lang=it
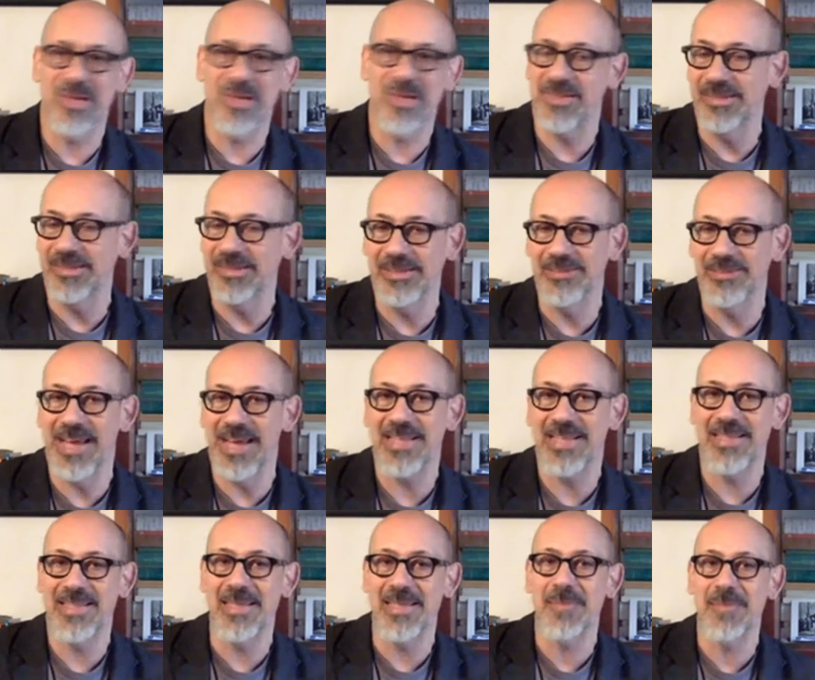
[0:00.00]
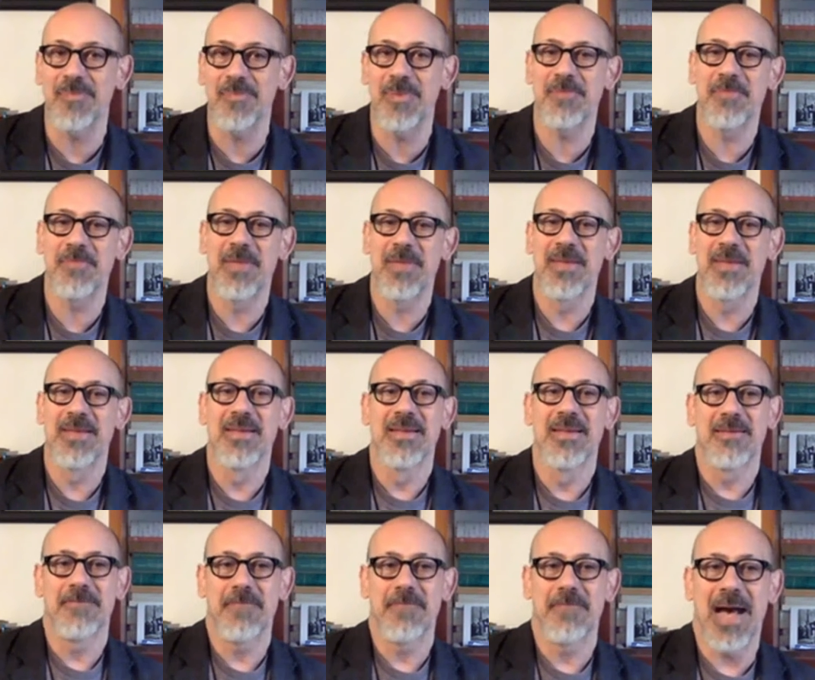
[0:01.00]
essere di vari tipi,
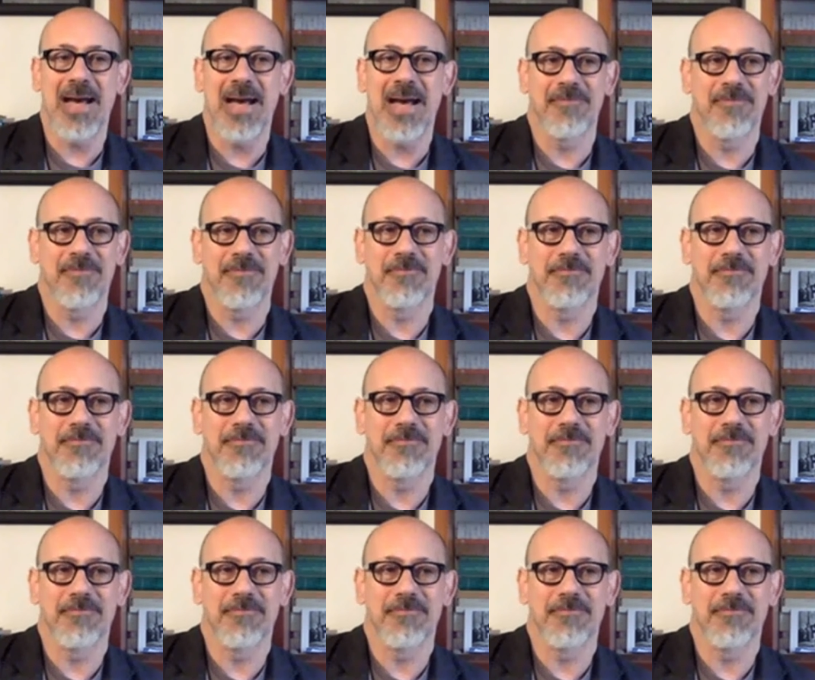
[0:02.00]
ma